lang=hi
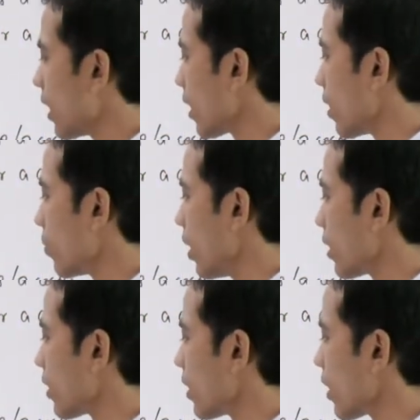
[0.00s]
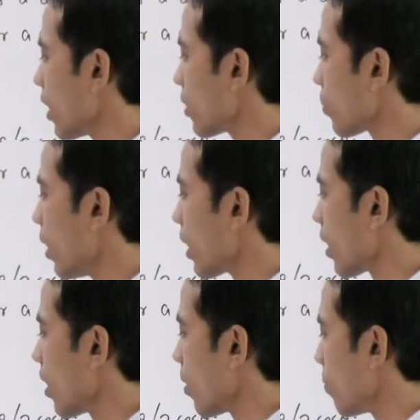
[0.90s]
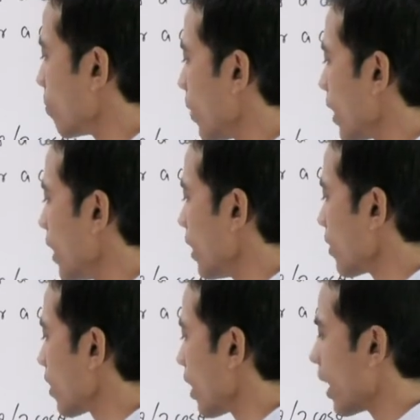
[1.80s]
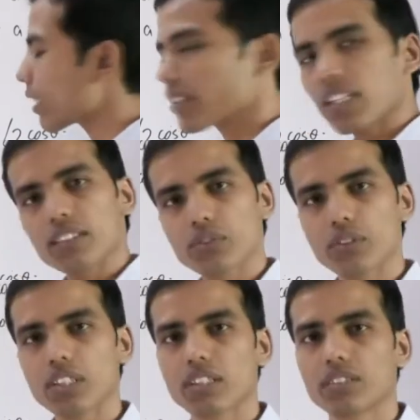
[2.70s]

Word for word: क्या लिखा हुआ है थ्री का स्क्वायर माइनस एक्स का स्क्वायर